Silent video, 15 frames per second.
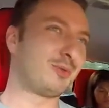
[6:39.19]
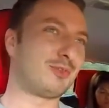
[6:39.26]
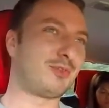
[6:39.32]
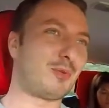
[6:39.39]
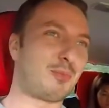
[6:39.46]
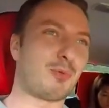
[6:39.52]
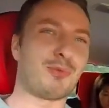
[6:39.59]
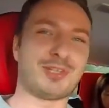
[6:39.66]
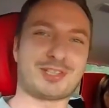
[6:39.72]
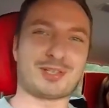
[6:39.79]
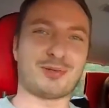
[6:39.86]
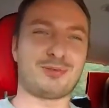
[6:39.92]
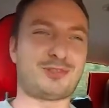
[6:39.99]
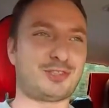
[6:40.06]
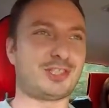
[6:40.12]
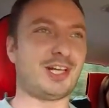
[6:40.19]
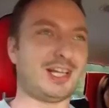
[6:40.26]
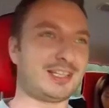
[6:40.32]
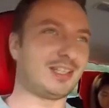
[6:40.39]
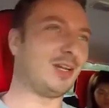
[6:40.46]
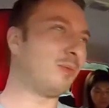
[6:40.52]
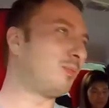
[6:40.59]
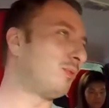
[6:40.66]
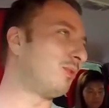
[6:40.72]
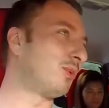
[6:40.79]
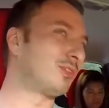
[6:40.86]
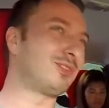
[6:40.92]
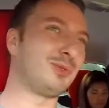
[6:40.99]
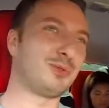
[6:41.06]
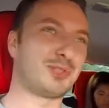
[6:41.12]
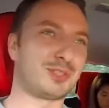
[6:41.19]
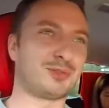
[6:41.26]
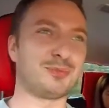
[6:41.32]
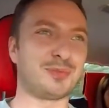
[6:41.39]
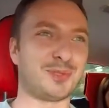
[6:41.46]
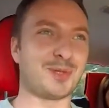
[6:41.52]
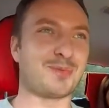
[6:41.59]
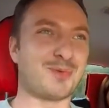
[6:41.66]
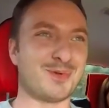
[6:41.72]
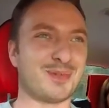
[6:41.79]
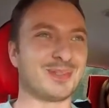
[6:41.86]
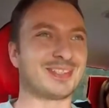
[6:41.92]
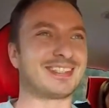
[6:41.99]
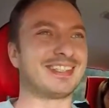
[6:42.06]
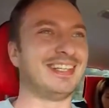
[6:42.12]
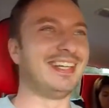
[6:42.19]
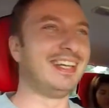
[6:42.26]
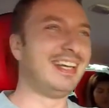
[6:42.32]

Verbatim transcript: bo pomieszkał 3 lata na północy, już jest u mnie na północy.